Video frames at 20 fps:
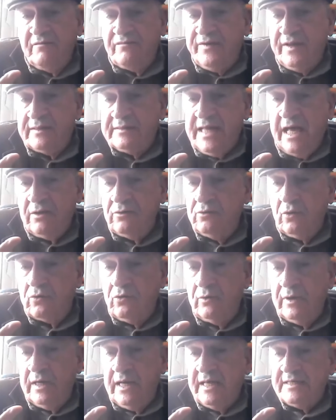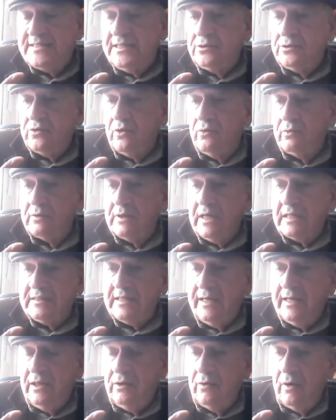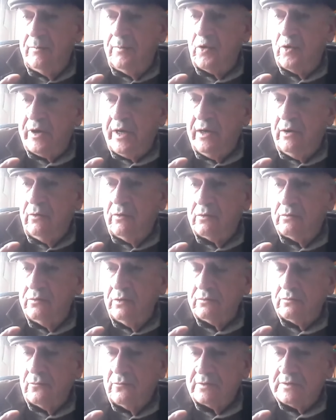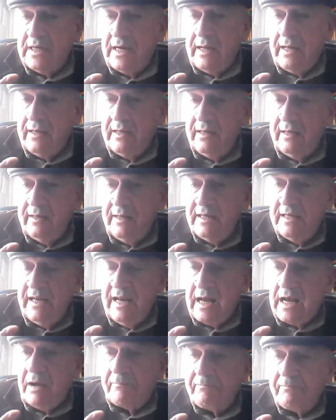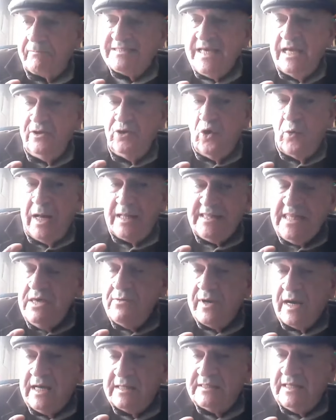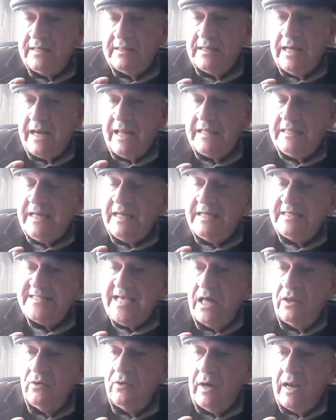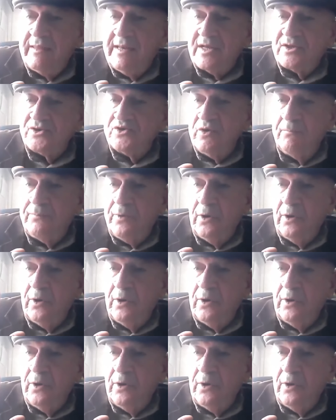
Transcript: enfrentando con el éxito que ha tenido el bloqueo, contra, eh, la capacidad innovativa que ha caracterizado a la dirección